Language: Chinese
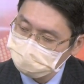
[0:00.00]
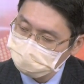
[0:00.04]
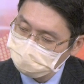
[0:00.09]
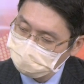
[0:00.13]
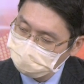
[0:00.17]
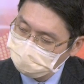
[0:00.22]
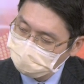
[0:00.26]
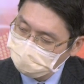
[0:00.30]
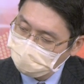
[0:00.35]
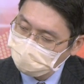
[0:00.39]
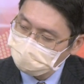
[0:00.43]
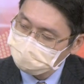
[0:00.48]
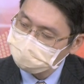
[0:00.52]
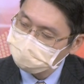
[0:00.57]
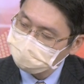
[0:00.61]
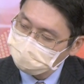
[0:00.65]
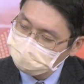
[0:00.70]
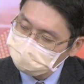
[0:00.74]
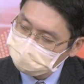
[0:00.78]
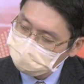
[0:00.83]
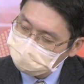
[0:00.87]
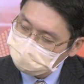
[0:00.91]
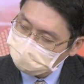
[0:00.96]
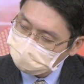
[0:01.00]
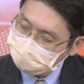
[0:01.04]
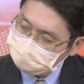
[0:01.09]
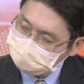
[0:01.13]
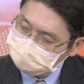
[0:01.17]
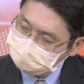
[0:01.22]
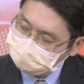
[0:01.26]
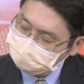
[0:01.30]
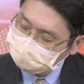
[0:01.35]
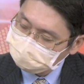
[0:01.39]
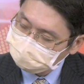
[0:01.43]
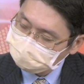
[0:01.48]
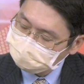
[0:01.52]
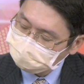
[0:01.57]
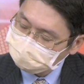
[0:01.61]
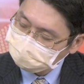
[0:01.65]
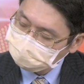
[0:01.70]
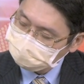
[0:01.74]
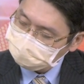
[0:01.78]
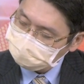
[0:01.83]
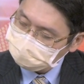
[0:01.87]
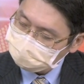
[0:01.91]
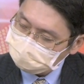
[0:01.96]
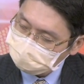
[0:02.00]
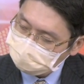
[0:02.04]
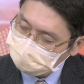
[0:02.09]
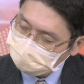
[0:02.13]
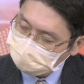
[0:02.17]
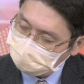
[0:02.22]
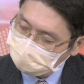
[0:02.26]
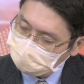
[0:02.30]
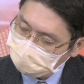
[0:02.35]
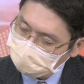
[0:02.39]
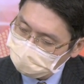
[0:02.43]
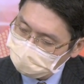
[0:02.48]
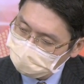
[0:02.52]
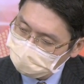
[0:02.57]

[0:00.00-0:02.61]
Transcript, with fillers: 量缩明显，好，